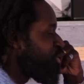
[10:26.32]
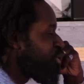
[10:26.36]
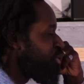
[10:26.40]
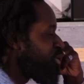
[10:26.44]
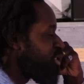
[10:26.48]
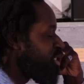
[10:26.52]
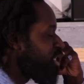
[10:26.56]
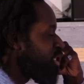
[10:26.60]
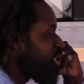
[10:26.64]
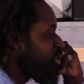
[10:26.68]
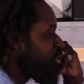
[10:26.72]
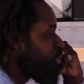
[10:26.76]
du
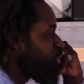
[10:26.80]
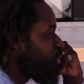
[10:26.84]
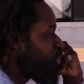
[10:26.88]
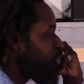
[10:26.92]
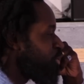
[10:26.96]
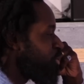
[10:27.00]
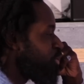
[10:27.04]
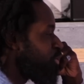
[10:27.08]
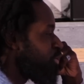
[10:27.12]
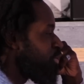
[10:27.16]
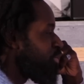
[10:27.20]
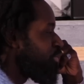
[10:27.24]
sujet
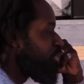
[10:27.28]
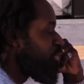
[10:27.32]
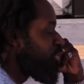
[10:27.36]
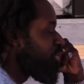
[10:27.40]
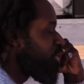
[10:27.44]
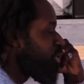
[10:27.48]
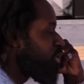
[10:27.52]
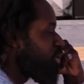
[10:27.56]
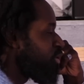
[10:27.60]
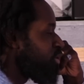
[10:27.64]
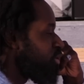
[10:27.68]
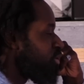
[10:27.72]
que tu,
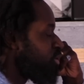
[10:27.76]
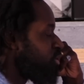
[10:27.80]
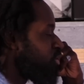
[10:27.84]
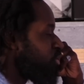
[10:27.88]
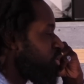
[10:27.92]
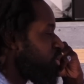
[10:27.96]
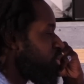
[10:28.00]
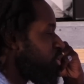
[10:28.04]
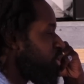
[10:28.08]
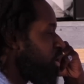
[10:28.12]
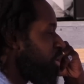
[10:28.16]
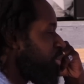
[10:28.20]

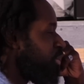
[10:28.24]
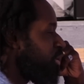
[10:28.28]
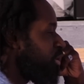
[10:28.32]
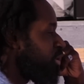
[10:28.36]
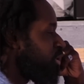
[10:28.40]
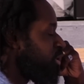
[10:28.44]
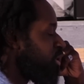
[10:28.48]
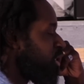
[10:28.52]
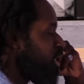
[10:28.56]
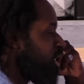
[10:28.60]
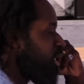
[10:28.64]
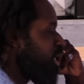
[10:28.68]
que, tu
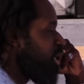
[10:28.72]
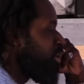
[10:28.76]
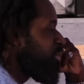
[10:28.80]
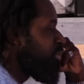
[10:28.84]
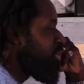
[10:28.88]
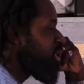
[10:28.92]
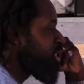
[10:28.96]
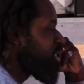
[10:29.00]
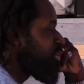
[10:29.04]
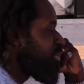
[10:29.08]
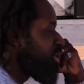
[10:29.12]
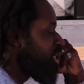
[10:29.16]
abordes,
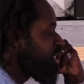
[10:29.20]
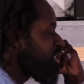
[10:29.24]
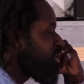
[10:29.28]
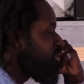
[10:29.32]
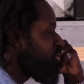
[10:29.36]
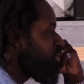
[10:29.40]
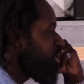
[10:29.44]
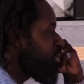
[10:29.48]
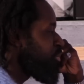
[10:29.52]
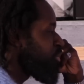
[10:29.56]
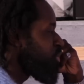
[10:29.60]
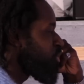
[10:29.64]
moi
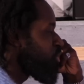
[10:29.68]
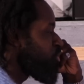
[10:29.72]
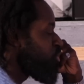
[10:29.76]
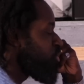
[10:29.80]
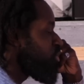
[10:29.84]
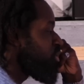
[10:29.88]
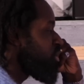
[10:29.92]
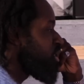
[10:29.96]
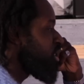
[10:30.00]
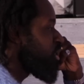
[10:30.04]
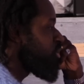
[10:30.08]
j'aimerais savoir, puisque